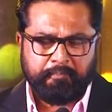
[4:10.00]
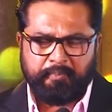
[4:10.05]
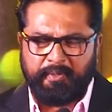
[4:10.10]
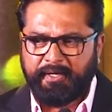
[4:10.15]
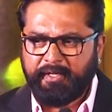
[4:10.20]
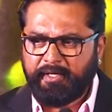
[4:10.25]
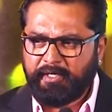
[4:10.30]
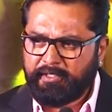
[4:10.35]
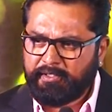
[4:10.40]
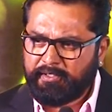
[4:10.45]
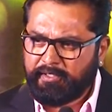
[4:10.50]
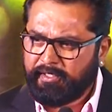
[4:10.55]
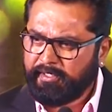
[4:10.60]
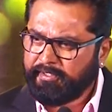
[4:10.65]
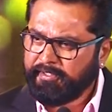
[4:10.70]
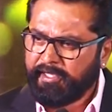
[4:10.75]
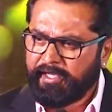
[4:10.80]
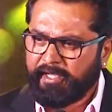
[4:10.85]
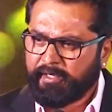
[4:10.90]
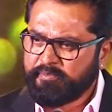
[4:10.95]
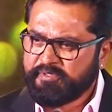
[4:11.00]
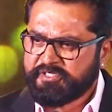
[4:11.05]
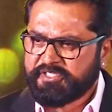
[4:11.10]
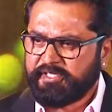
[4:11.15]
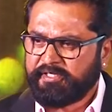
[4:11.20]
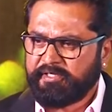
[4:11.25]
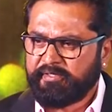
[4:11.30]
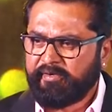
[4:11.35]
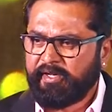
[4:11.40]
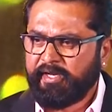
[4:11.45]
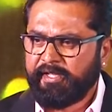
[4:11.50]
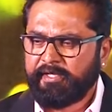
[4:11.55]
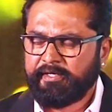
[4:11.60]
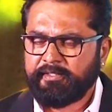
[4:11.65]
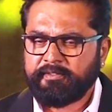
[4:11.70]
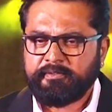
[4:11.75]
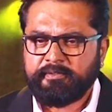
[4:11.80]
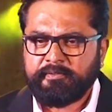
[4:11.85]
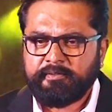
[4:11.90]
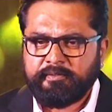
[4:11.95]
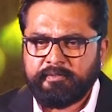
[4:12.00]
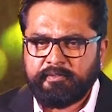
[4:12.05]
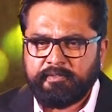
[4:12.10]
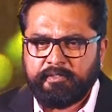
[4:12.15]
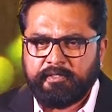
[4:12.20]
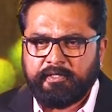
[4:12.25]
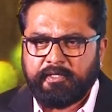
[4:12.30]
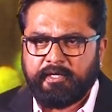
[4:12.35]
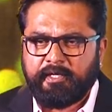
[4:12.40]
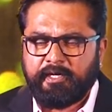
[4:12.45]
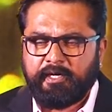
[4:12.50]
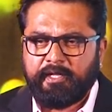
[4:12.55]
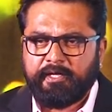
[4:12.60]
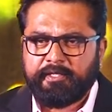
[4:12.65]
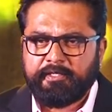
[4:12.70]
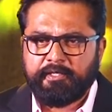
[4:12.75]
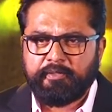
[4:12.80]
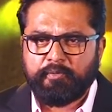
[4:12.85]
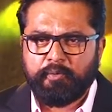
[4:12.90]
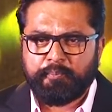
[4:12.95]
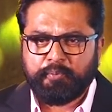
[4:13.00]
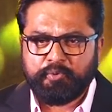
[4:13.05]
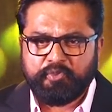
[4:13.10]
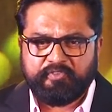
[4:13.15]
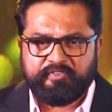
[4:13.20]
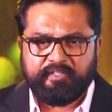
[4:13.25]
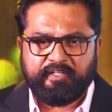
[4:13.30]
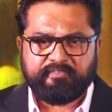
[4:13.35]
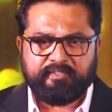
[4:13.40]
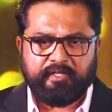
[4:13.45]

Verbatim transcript: பன்னிரெண்டுலேருந்தே ஆரம்பிச்சேன் இந்த வேலையை அதனால் இது எதுவும் புதுசாக